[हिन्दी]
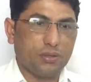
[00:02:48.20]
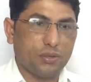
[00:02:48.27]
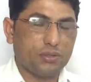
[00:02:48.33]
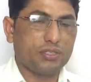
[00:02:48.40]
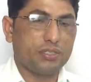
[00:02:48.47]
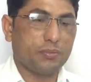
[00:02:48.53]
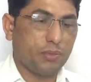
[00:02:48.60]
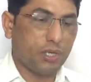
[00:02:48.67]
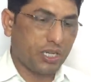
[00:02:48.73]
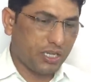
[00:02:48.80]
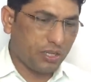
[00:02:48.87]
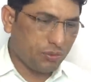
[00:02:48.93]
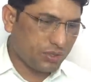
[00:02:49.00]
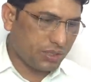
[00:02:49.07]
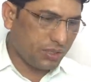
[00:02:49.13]
और
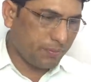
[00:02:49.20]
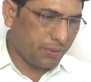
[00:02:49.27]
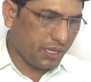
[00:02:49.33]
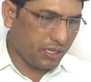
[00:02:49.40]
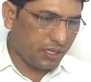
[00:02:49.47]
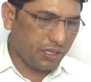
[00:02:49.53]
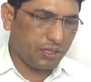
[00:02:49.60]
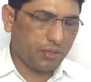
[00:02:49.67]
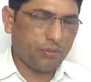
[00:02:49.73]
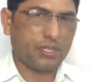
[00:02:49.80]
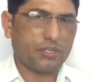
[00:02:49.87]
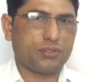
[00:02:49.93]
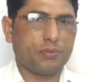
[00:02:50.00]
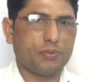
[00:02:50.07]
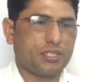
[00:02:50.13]
अगर उसके
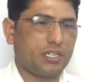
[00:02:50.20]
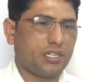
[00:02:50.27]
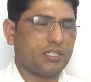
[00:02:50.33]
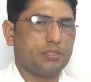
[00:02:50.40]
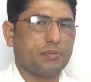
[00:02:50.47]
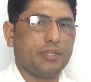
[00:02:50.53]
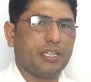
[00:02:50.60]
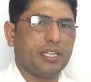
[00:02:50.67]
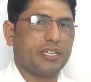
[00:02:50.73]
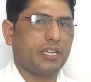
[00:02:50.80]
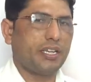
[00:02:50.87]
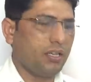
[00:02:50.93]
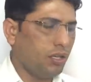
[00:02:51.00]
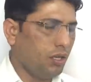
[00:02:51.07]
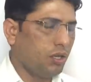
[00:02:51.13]
व्हाट्सअप स्टेटस में
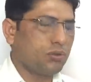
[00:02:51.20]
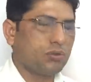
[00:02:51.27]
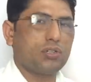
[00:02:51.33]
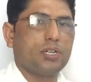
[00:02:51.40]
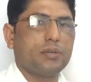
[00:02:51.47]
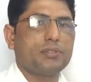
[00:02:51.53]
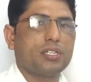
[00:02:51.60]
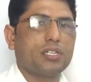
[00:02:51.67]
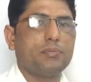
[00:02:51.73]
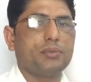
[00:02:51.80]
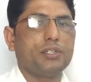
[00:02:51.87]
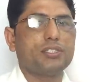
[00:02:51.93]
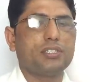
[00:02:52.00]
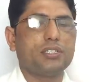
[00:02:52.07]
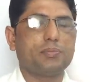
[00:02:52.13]
देखें तो कम से कम
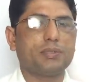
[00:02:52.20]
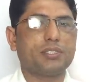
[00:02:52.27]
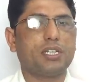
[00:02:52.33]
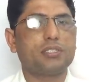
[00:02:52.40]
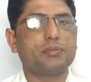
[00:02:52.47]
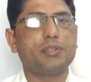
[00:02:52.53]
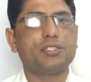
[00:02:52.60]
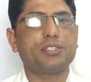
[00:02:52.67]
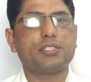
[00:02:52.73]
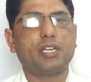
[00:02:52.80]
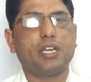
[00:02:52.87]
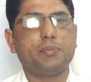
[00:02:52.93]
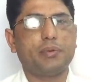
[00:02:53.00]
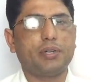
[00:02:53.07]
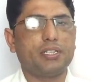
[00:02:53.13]
20, 30, 50 मैसेज
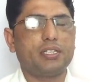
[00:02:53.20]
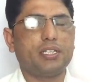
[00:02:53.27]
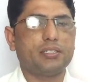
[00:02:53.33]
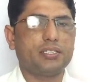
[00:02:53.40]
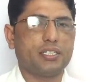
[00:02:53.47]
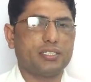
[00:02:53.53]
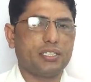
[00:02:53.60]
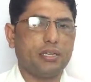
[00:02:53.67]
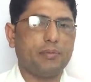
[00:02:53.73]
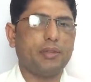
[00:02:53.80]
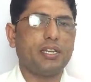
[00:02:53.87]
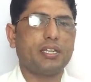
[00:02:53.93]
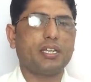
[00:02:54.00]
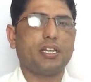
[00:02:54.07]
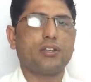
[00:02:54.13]
आए पड़े थे जैसे
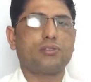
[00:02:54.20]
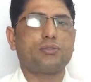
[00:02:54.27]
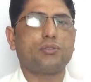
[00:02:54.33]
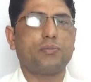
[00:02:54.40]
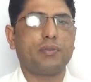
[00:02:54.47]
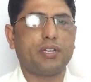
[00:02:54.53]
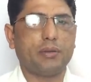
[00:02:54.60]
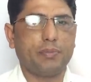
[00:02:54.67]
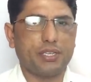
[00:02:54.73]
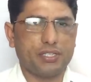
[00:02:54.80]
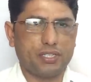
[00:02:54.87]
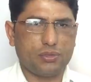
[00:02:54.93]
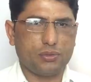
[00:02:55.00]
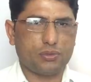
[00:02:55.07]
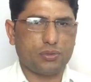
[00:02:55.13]
मैंने ग्यारह सौ रुपये का
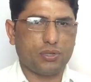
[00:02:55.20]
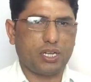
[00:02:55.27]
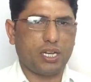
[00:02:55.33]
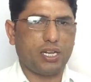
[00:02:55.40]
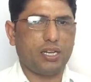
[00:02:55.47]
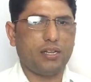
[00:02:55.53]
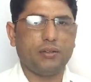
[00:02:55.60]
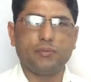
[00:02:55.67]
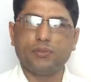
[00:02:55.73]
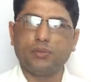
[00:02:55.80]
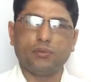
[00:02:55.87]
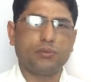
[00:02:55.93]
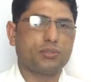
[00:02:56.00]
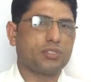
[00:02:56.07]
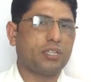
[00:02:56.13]
मैसेज उसको डाला
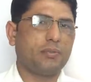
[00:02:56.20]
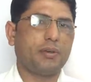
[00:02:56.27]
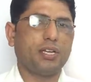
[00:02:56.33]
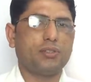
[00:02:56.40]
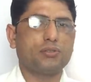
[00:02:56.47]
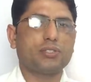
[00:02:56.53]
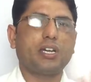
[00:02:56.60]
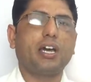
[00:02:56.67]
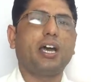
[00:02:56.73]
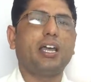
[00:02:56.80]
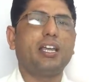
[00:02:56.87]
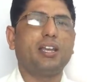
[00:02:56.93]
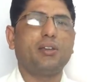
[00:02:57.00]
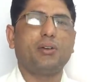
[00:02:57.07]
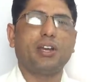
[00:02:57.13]
उसके बाद उसका
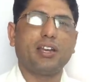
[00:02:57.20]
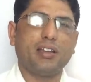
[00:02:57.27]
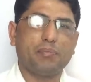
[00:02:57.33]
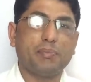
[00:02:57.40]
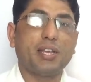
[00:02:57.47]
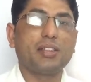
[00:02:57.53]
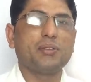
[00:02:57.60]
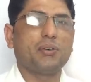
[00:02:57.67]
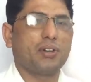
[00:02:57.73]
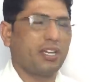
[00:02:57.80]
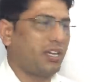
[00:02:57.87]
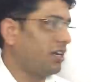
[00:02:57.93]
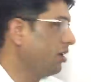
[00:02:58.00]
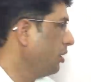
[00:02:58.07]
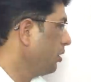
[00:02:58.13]
हाई हेलो आना बंद हो
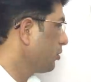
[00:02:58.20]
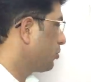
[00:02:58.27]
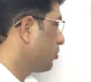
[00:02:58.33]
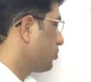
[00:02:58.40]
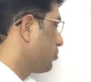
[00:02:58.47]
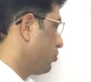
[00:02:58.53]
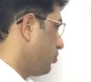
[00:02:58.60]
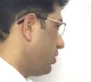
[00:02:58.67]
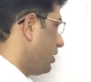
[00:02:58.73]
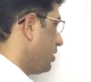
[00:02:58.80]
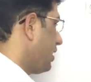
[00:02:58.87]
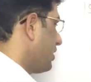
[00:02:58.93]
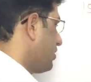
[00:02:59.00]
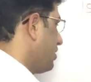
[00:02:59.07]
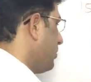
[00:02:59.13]
गया तो शुक्र
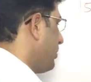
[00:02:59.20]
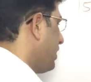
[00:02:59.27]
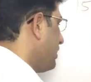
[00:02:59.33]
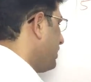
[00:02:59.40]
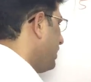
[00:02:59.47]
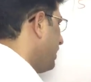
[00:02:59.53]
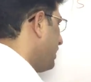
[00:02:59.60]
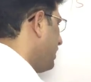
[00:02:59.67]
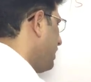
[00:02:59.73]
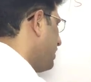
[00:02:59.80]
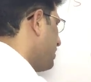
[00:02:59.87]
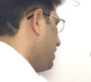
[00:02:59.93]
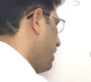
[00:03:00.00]
अच्छी बात यह है कि ये